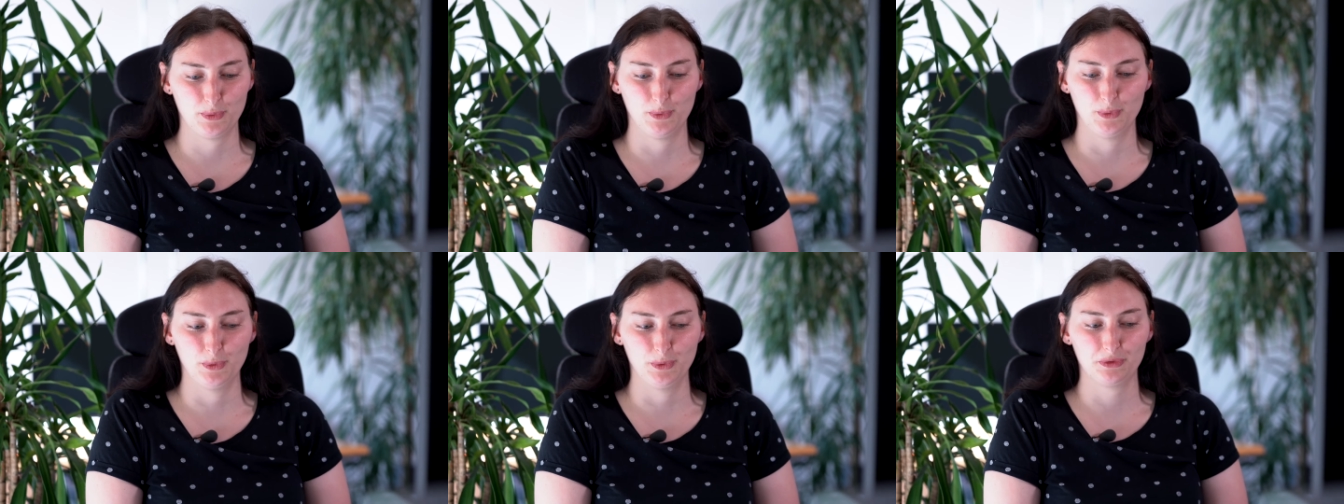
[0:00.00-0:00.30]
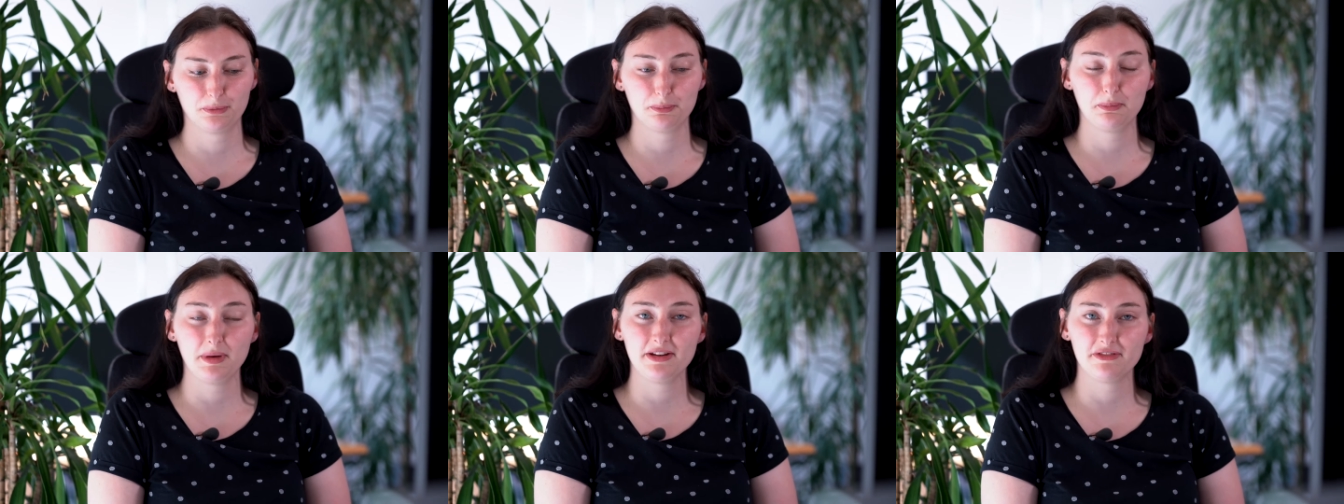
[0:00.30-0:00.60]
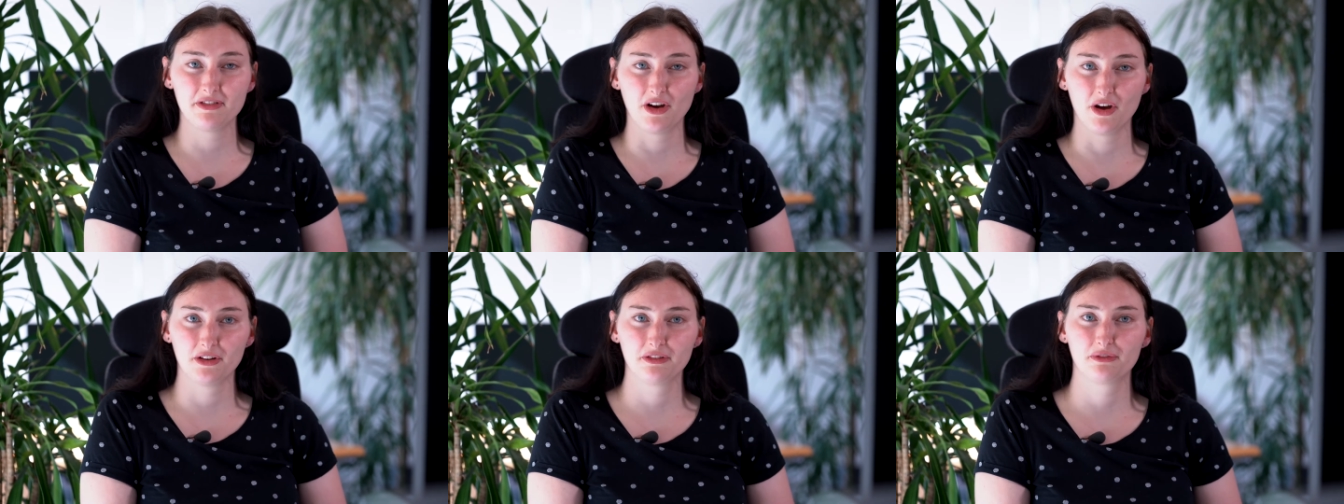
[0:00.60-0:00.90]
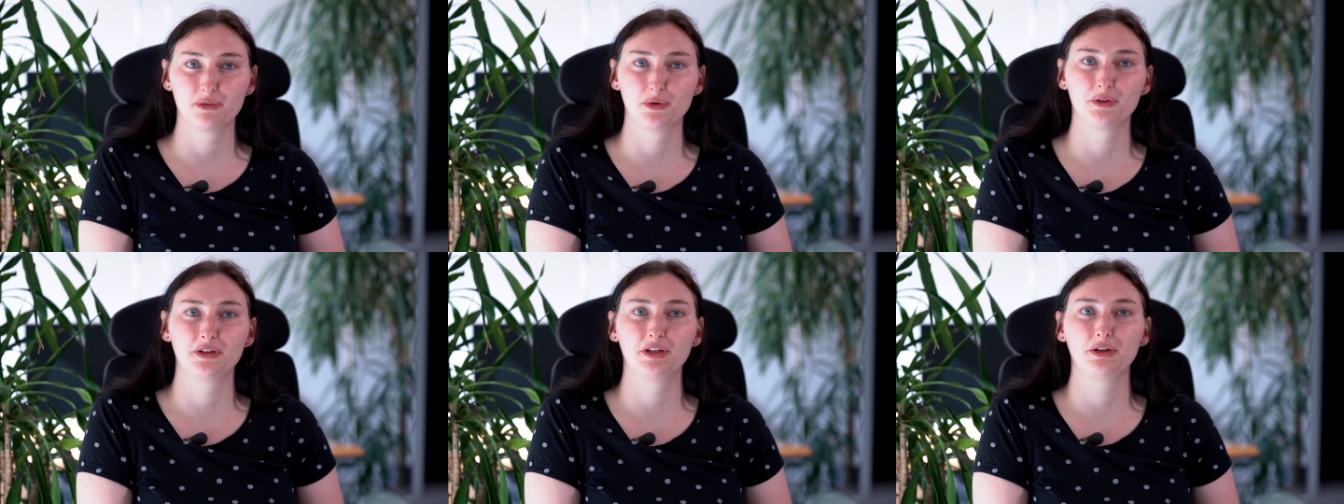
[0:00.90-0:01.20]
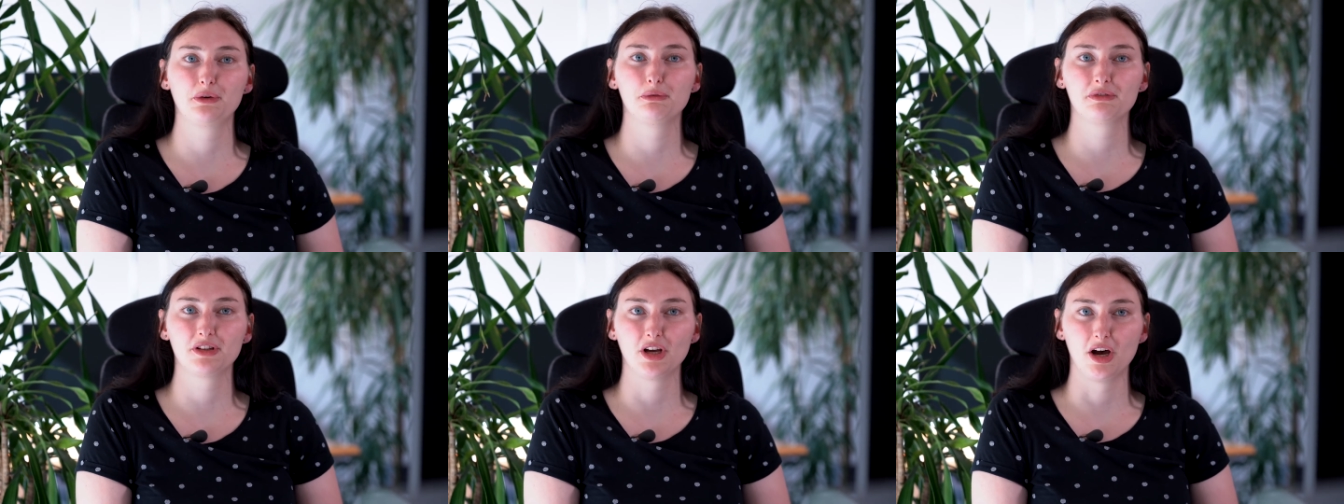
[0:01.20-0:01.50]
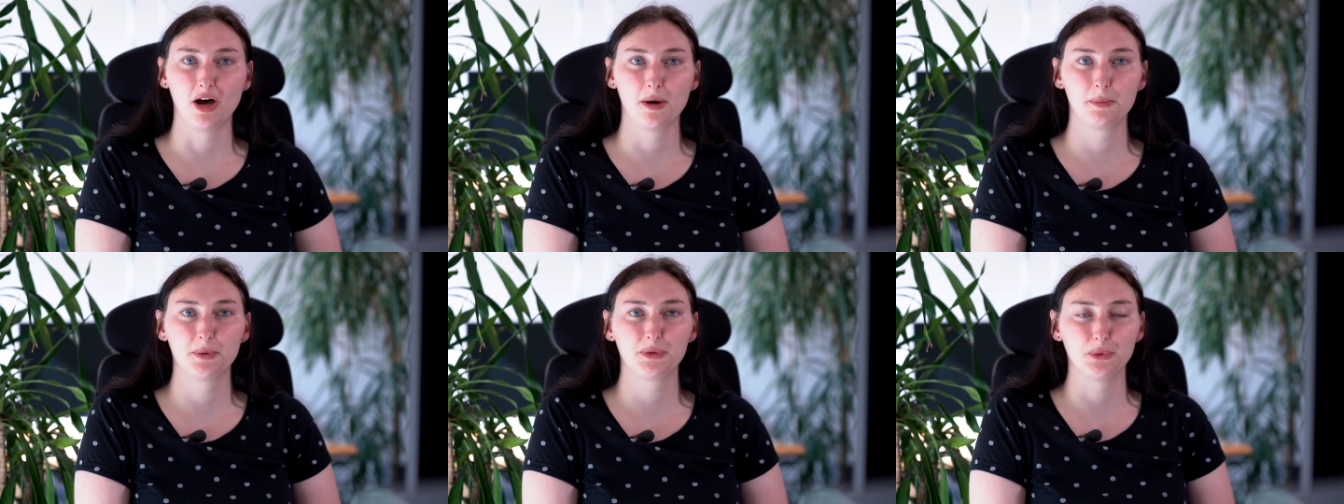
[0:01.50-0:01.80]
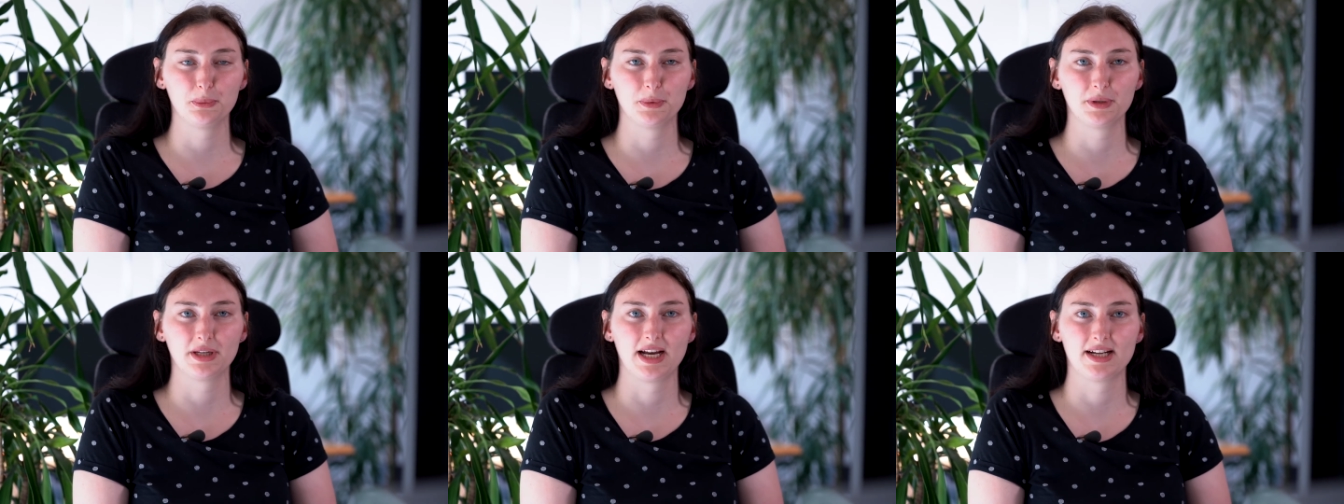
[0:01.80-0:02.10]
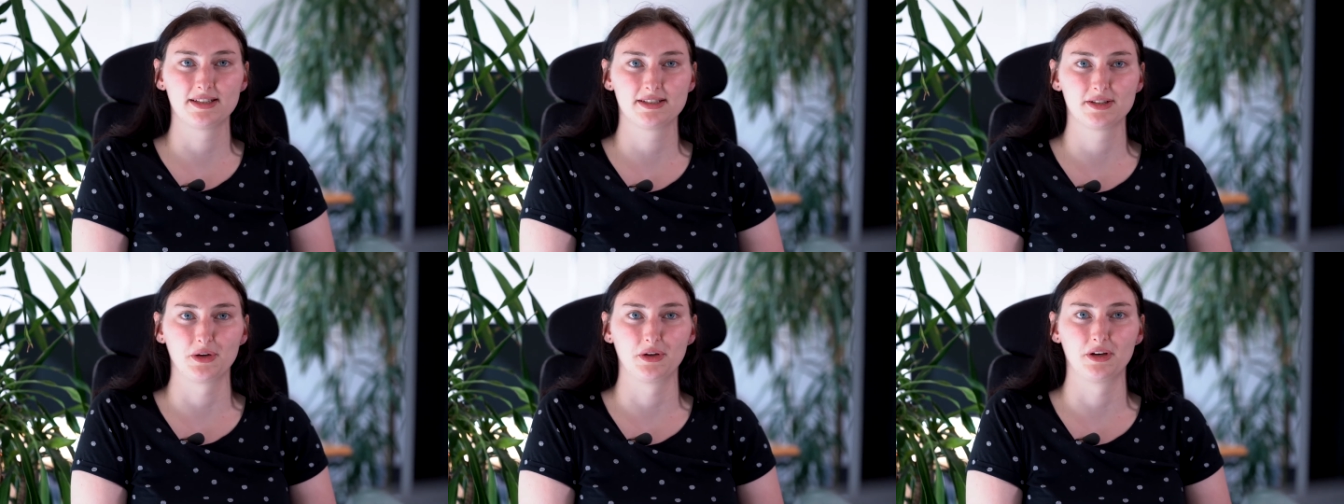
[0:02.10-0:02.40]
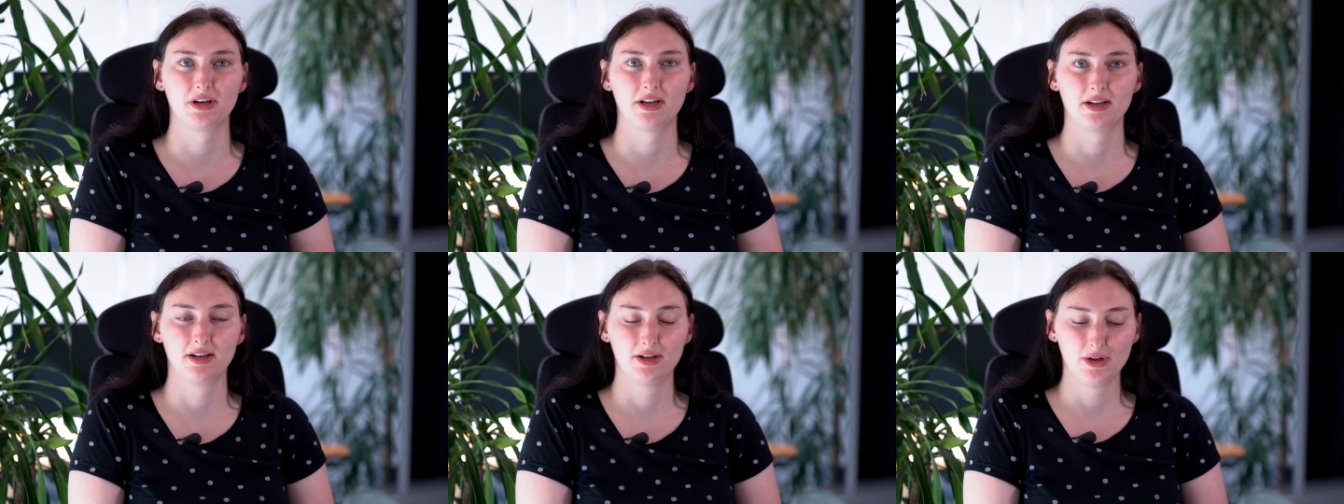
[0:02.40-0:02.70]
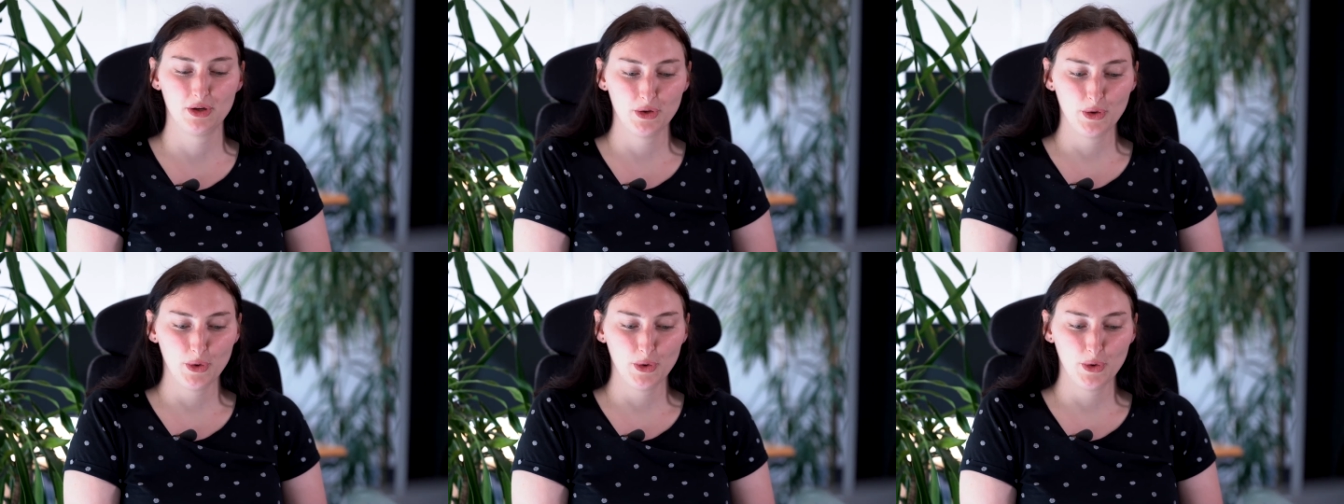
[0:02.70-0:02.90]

und mehr Verantwortung auf der Arbeit übernehmen zu können.